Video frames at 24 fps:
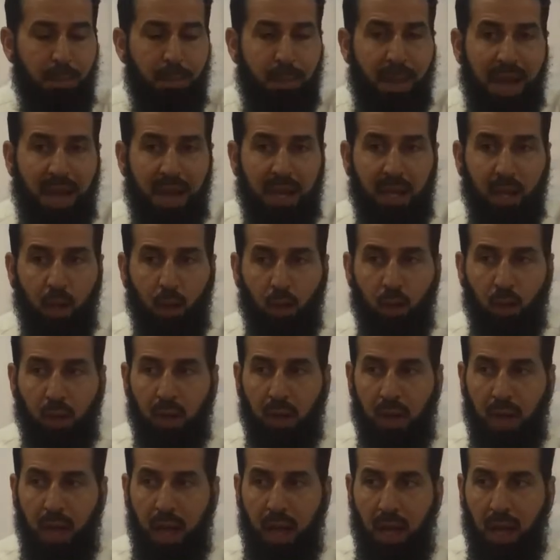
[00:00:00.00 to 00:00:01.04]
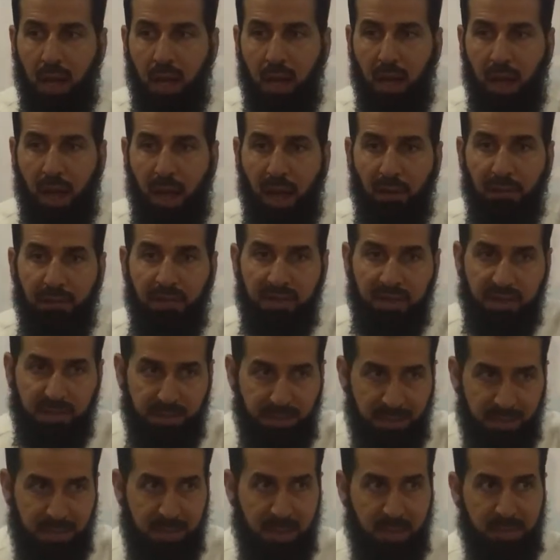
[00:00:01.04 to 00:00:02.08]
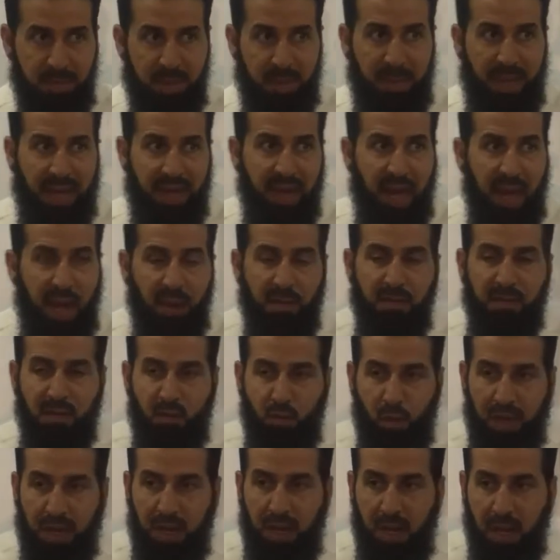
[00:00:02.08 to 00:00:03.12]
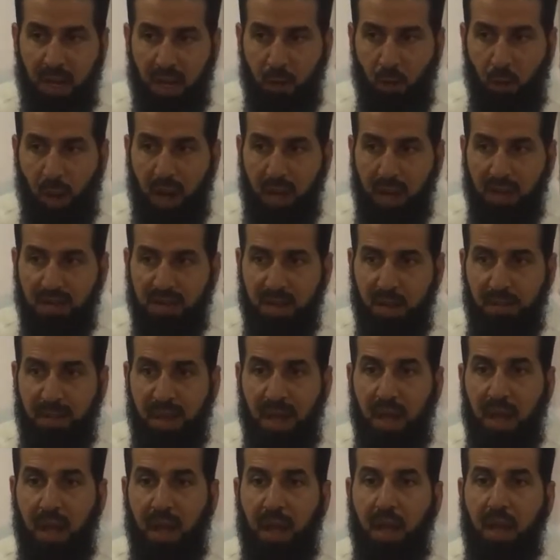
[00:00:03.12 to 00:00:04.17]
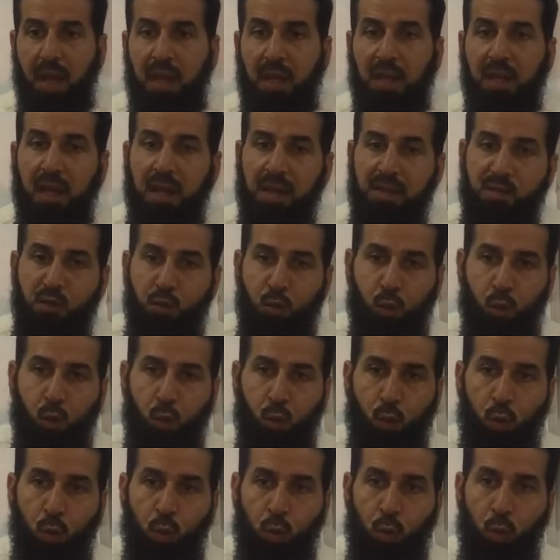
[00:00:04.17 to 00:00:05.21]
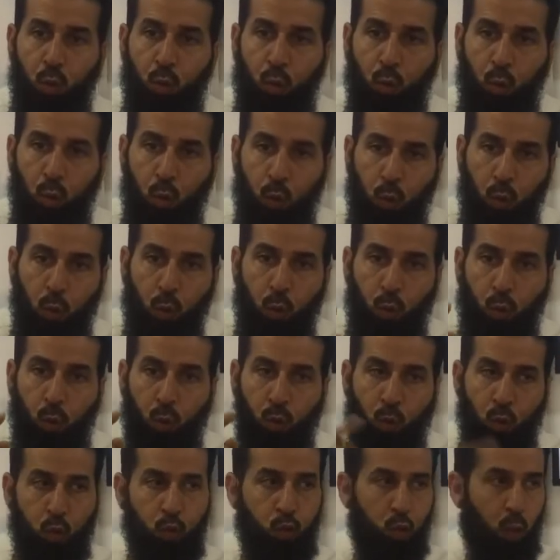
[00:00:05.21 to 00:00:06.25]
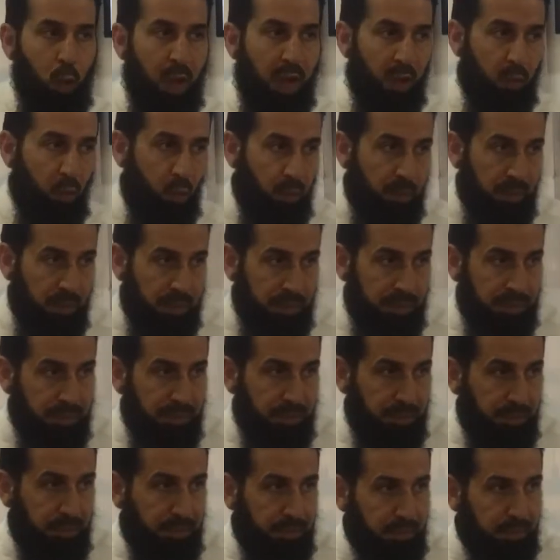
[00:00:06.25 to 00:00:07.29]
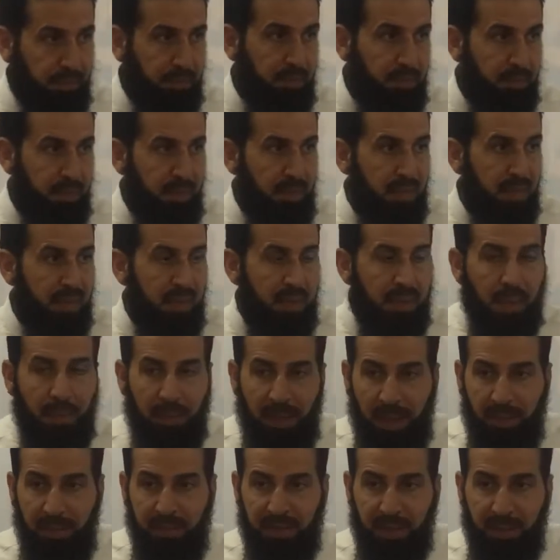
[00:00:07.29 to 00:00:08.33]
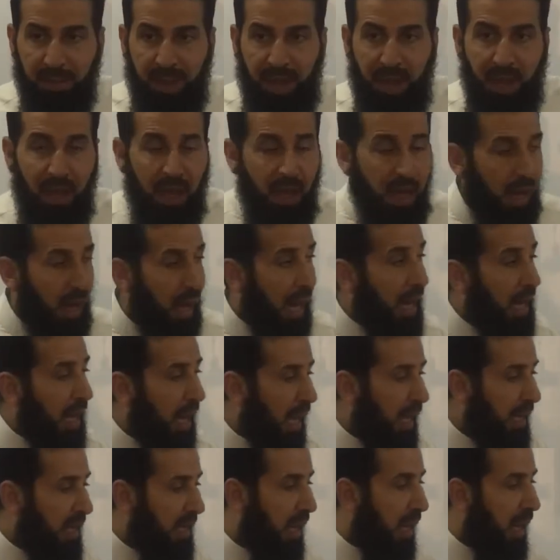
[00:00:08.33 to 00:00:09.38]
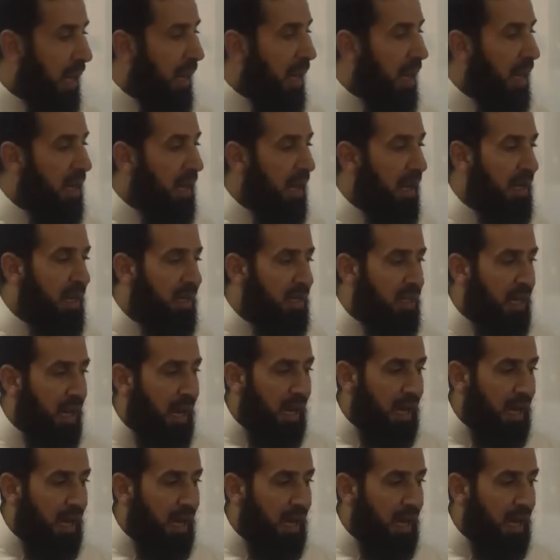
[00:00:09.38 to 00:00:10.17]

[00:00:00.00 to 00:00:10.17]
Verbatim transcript: باقي القراء حفص ما معنى حفص وأهل سما ليسوء وجوهكم تمام يا جماعة هيها عندنا الآن راح نجيها